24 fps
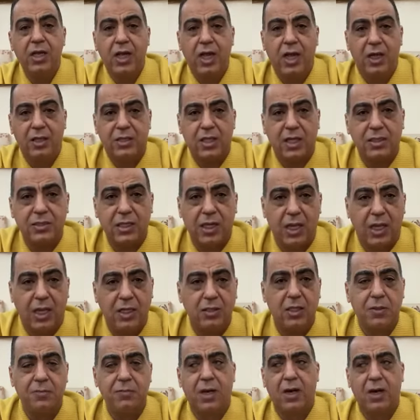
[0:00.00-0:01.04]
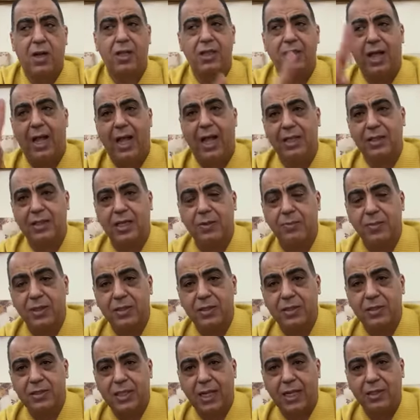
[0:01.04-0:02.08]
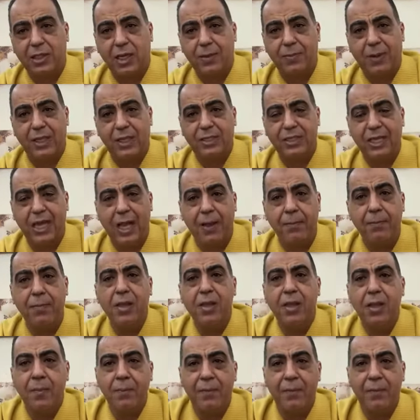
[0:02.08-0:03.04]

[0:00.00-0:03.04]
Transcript: اعتذر عدة مرات لحد من 3 4 أيام